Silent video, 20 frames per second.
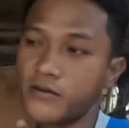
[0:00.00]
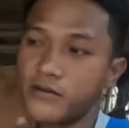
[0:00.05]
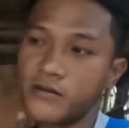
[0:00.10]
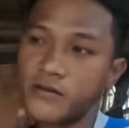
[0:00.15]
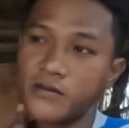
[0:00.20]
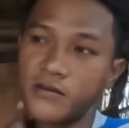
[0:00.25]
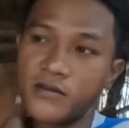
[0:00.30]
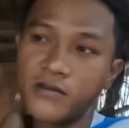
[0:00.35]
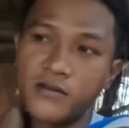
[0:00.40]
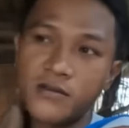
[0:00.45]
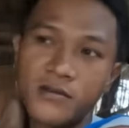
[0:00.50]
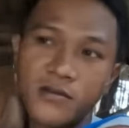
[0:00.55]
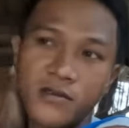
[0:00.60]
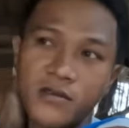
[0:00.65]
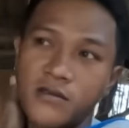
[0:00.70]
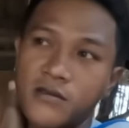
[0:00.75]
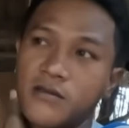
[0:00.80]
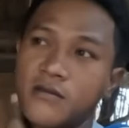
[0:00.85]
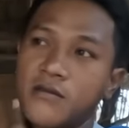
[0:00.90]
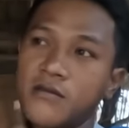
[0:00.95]
Lahat
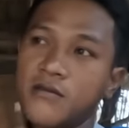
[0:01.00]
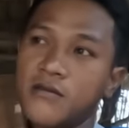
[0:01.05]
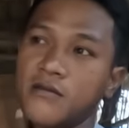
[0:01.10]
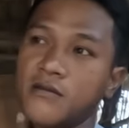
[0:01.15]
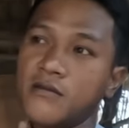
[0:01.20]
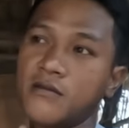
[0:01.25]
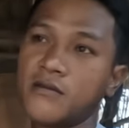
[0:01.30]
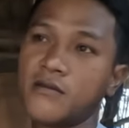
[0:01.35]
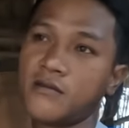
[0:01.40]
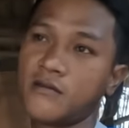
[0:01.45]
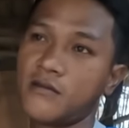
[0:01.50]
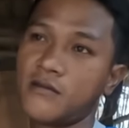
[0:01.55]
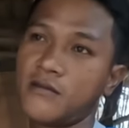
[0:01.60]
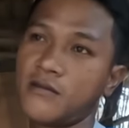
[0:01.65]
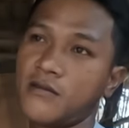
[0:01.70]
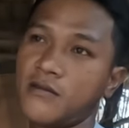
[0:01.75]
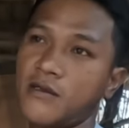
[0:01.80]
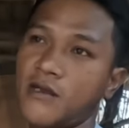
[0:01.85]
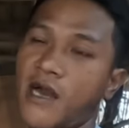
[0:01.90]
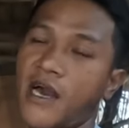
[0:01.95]
gatas,
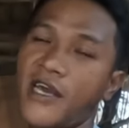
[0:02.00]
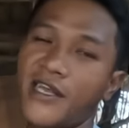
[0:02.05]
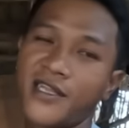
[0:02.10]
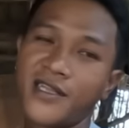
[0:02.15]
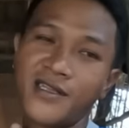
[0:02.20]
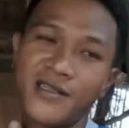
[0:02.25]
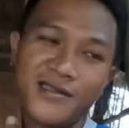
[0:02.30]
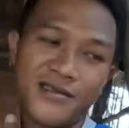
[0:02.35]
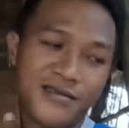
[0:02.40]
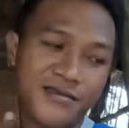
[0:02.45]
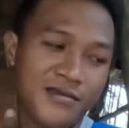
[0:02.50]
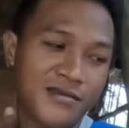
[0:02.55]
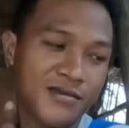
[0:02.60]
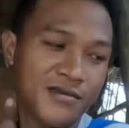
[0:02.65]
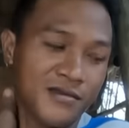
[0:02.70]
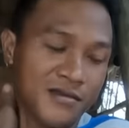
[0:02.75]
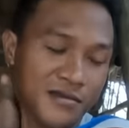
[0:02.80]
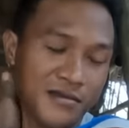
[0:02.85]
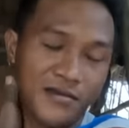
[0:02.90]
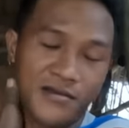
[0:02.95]
Kahit- lahat na
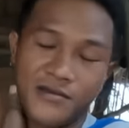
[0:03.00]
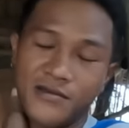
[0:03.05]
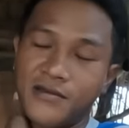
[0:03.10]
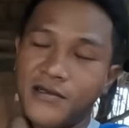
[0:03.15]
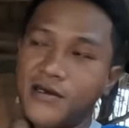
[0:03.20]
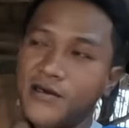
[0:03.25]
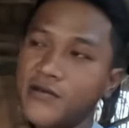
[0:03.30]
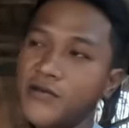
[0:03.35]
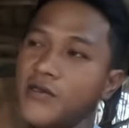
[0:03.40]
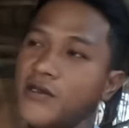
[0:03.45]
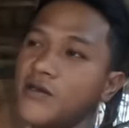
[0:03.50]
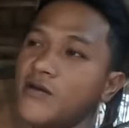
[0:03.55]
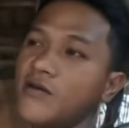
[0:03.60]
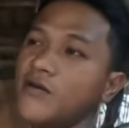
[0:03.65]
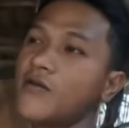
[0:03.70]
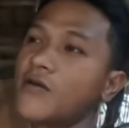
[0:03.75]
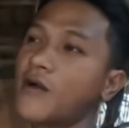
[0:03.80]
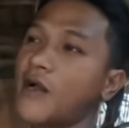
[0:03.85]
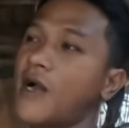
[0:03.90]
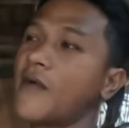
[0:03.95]
pagkain. Hindi,
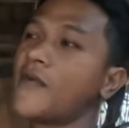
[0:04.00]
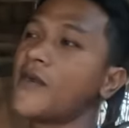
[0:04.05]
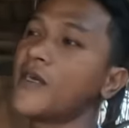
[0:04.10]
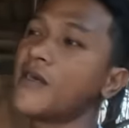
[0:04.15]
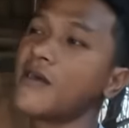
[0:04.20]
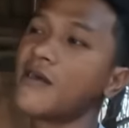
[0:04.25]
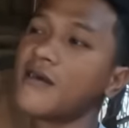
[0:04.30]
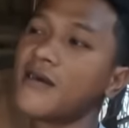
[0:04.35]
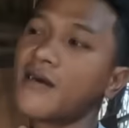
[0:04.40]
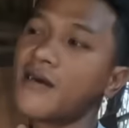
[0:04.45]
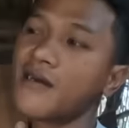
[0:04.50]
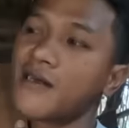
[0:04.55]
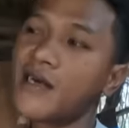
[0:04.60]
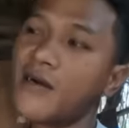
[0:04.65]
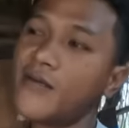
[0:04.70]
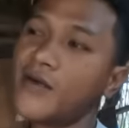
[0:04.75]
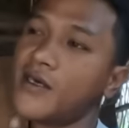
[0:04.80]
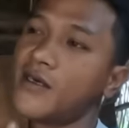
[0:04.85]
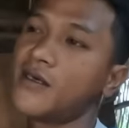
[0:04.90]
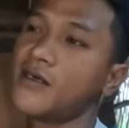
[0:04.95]
Kami,
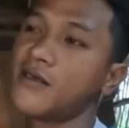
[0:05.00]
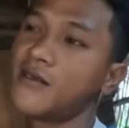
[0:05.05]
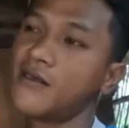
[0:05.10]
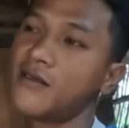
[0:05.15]
kami.